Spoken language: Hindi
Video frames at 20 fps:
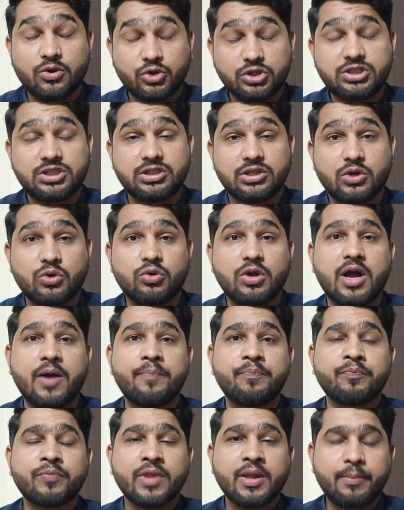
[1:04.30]
की कोशिश करूँगा
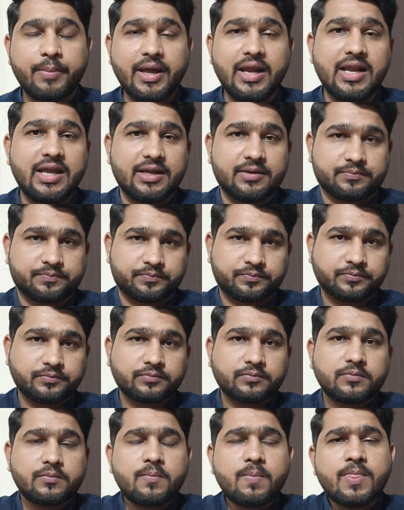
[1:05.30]
पहले
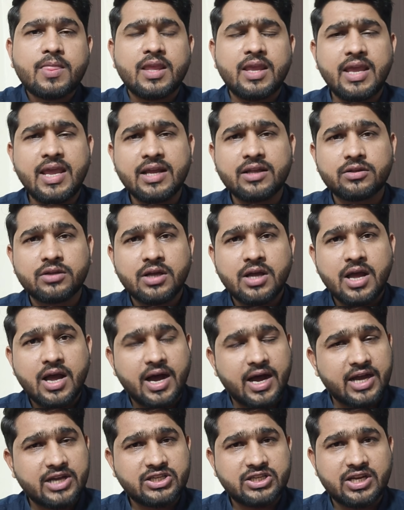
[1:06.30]
एक
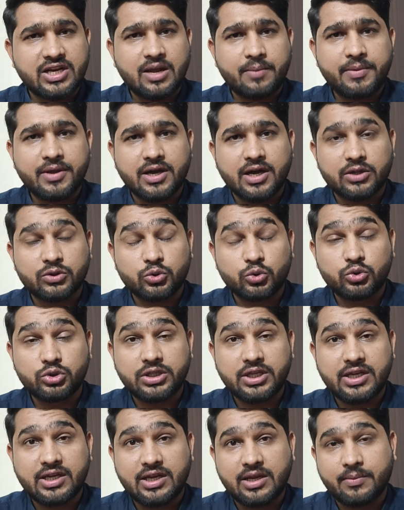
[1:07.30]
आयशा नामी
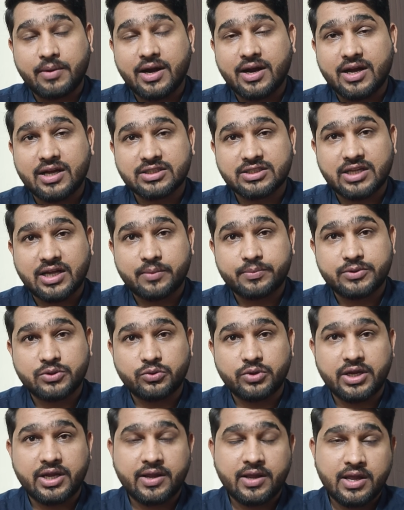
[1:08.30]
खातून थी इमरान खान साहब
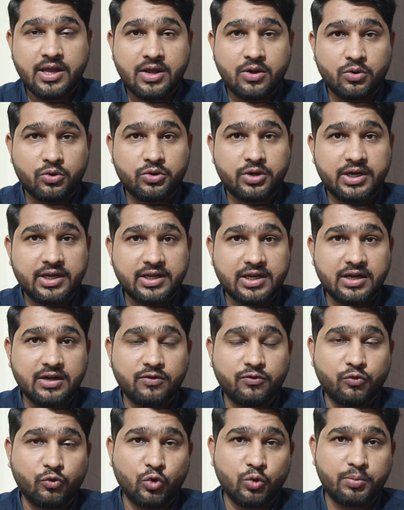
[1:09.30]
से उन्हें उन्होंने
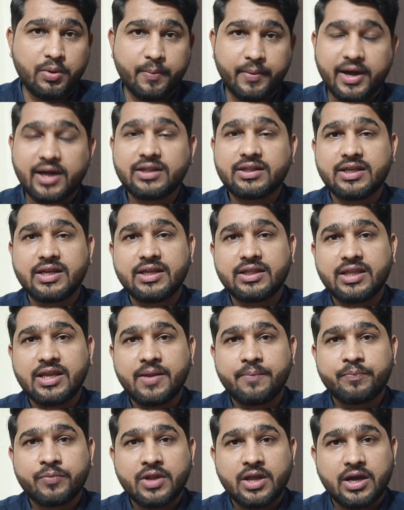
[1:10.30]
कल फ़ोन पे बात की
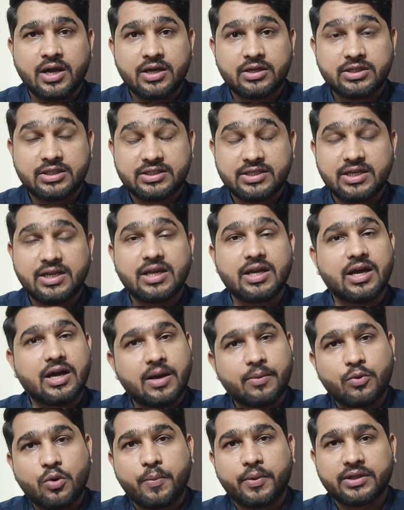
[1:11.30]
थी जैसे
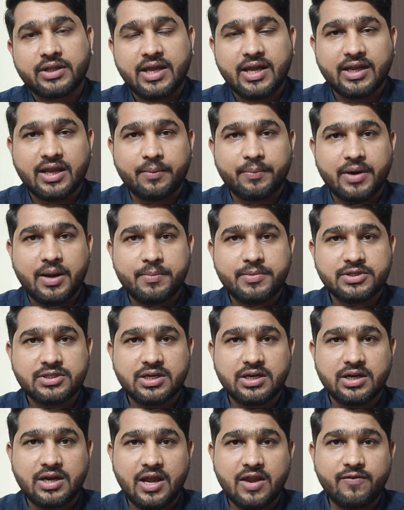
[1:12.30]
आपको पता है कि प्राइम
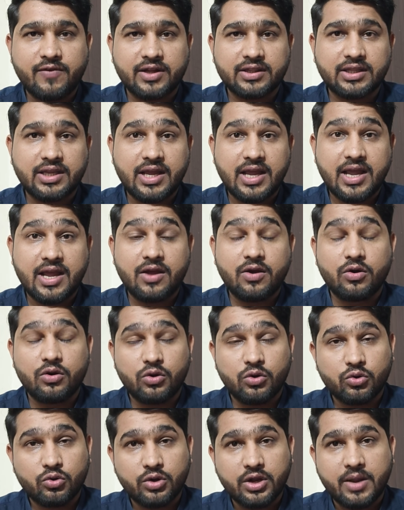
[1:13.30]
मिनिस्टर लाइव आते हैं
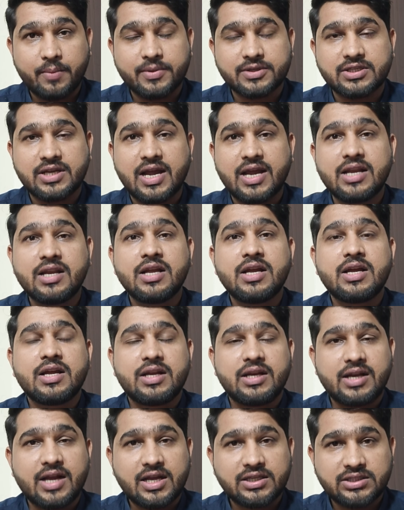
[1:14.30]
लोगों के मसाइल
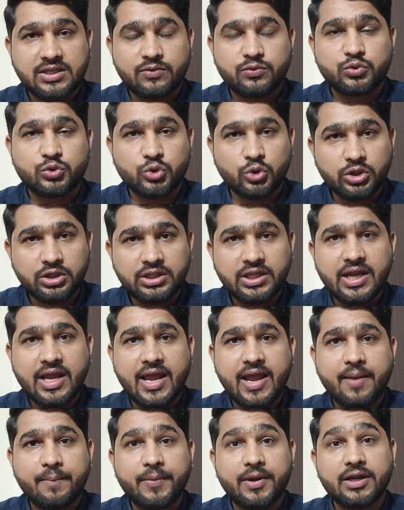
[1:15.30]
ना सिर्फ सुनते
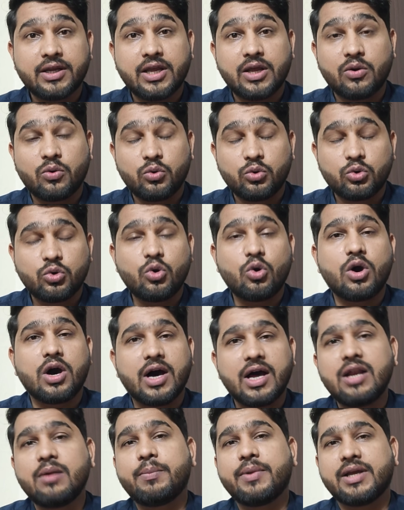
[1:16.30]
हैं बल्कि उनको
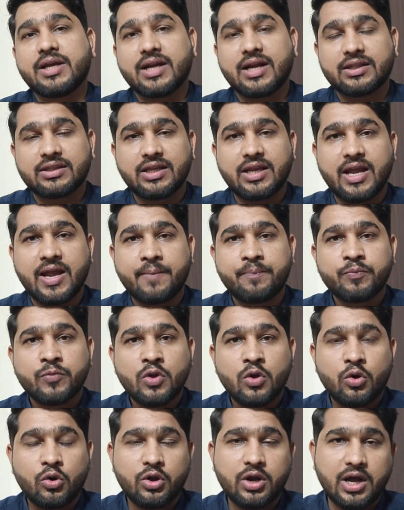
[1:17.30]
हल भी कराते हैं
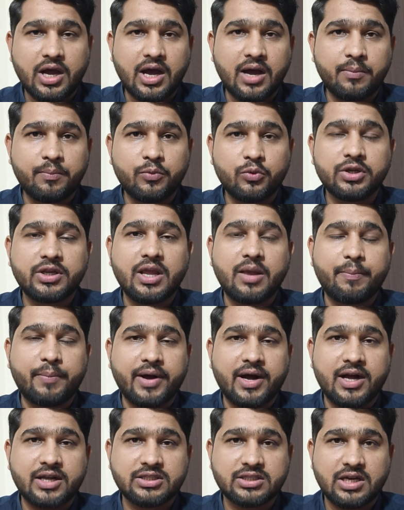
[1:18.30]
और अब उनके
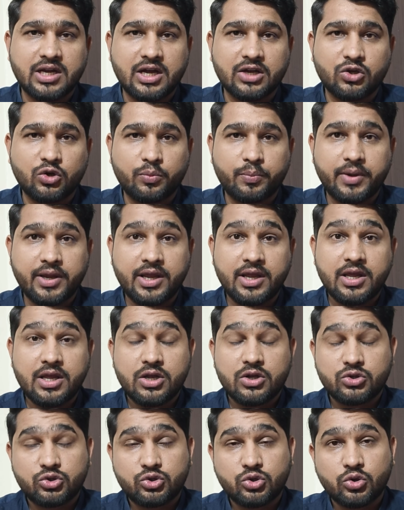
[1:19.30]
पाँच लाख रुपए
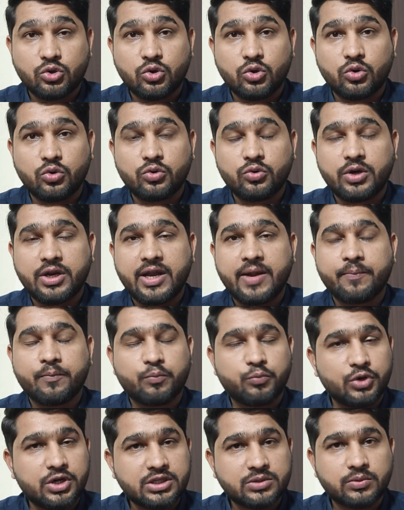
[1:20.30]
जो उन्होंने
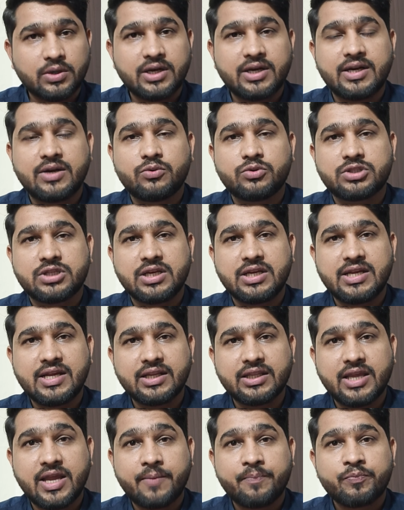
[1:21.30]
पुलिस वाले ने उनसे
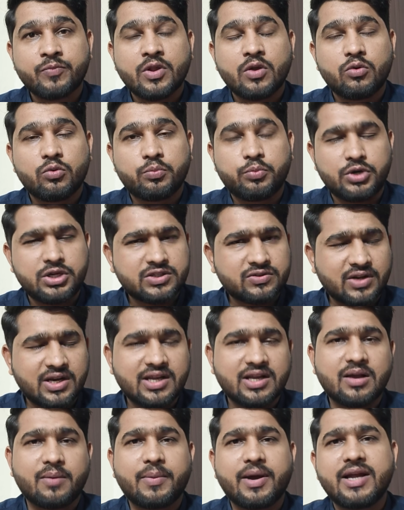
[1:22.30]
लिए थे पुलिस
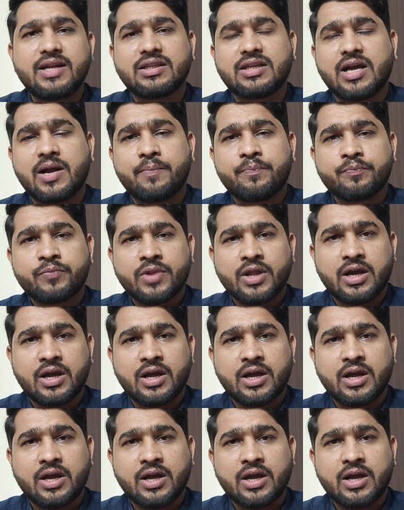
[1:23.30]
वाले का भाई था